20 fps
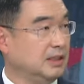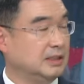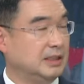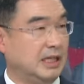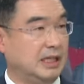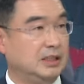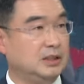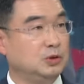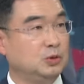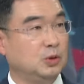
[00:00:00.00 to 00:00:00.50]

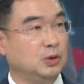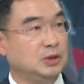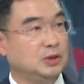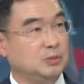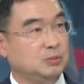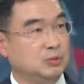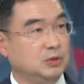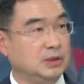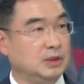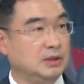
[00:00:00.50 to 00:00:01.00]
다른 쪽에서
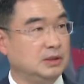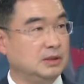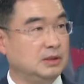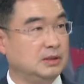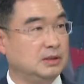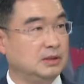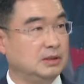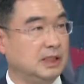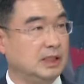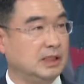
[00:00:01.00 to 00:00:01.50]
물이
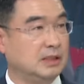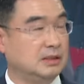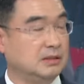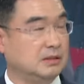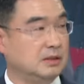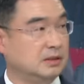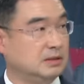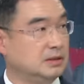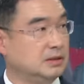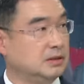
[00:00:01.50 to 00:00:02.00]
흐른다는
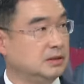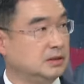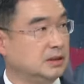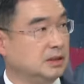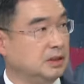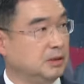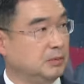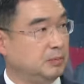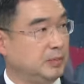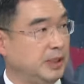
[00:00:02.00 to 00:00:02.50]
것은
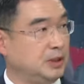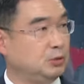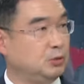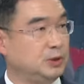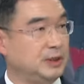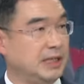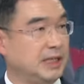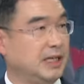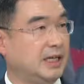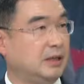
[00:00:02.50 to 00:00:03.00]
배수
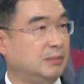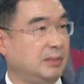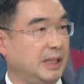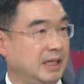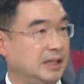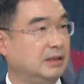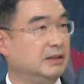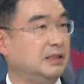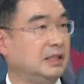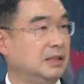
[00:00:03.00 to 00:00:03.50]
체계가
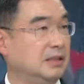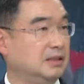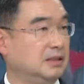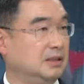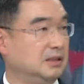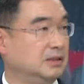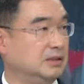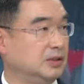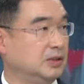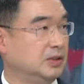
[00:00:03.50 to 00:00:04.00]
바뀌었다는
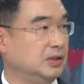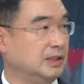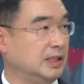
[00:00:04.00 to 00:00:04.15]
거거든요.